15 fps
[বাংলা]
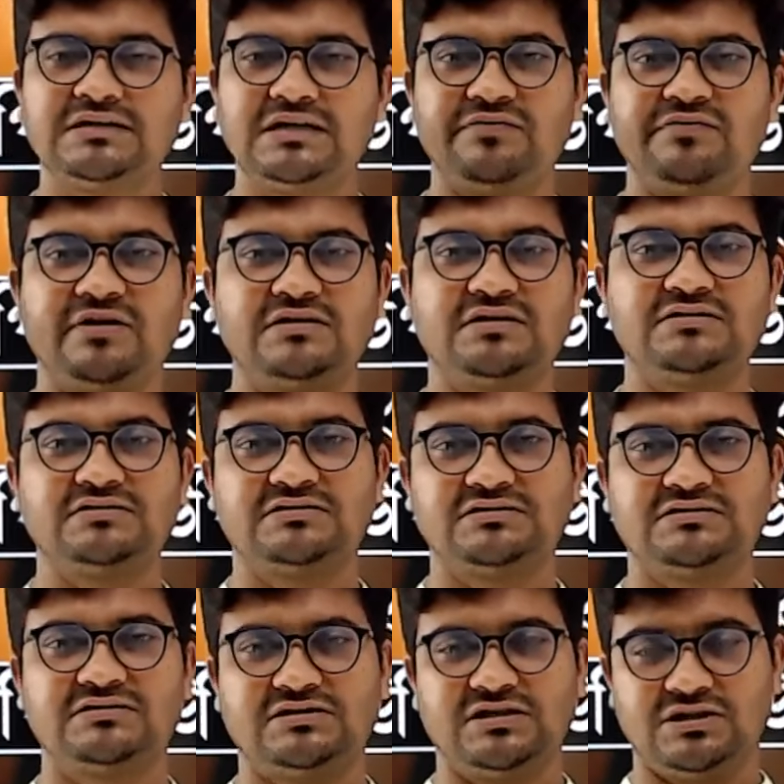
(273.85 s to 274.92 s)
শেষ করে
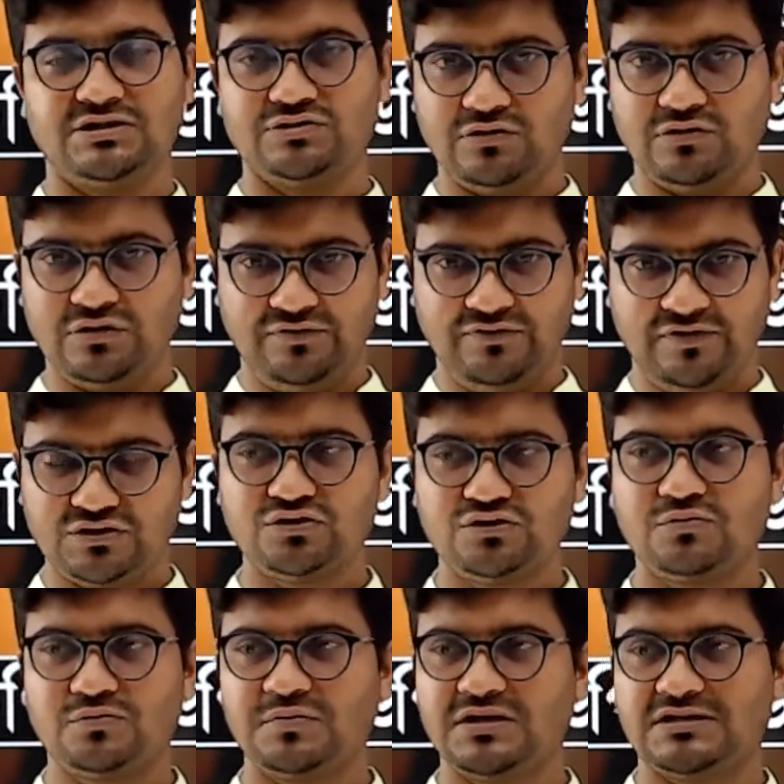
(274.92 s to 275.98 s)
ফেলেছ তোমরা জাস্ট
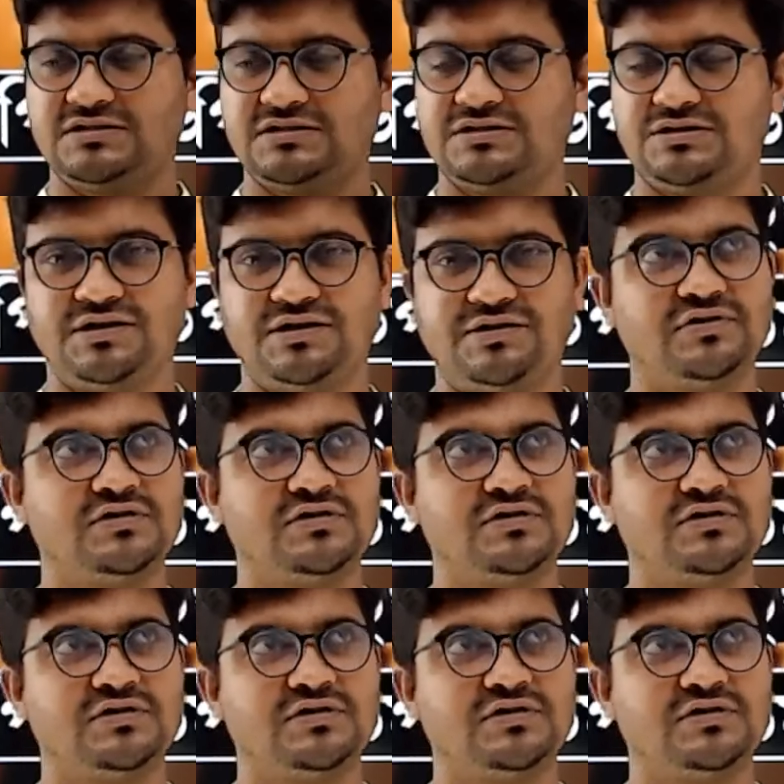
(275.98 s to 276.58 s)
রিভিশন দিচ্ছ